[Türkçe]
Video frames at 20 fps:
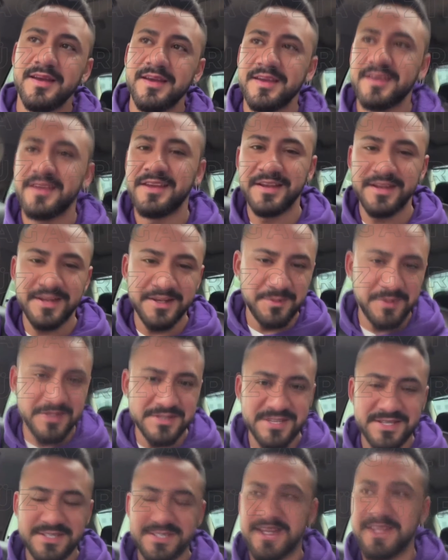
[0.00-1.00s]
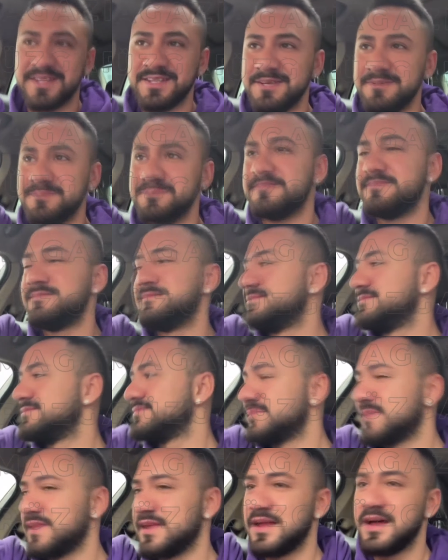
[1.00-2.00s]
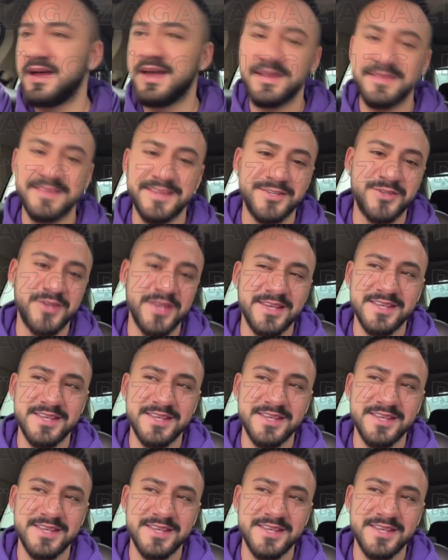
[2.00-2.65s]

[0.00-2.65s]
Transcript: İnanılmaz heyecanlıyım. Hayatta çek